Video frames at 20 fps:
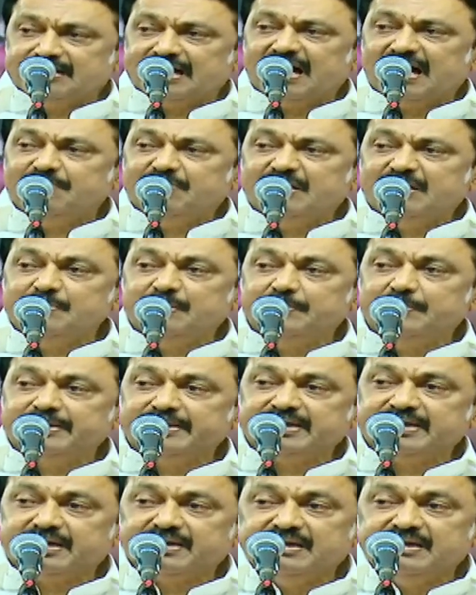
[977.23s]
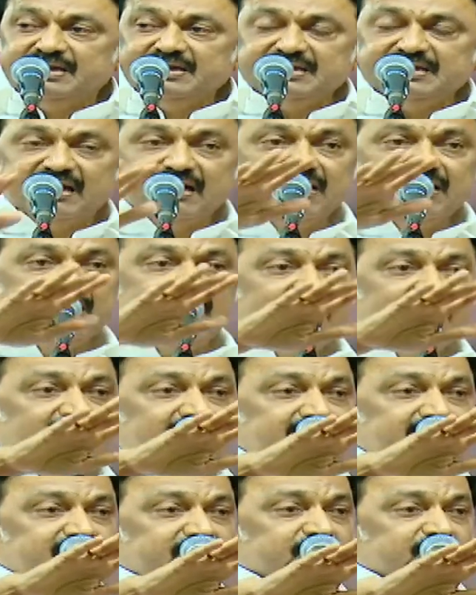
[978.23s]
திராவிடம் என்பது
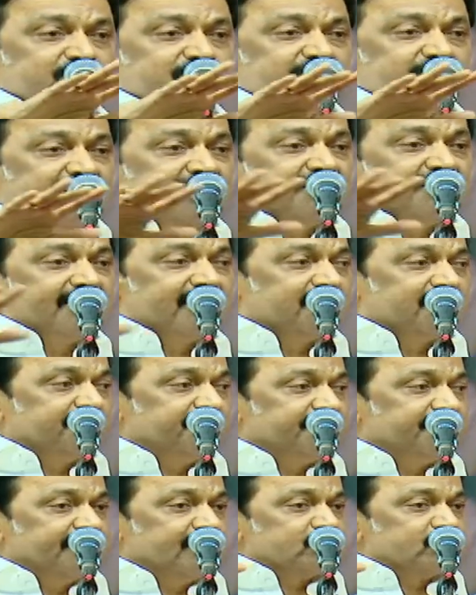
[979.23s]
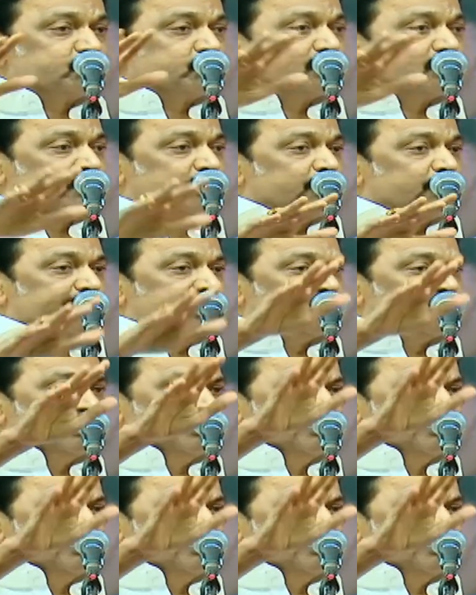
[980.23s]
எல்லாருக்கும் எல்லாம் என்று சொல்லக்கூடிய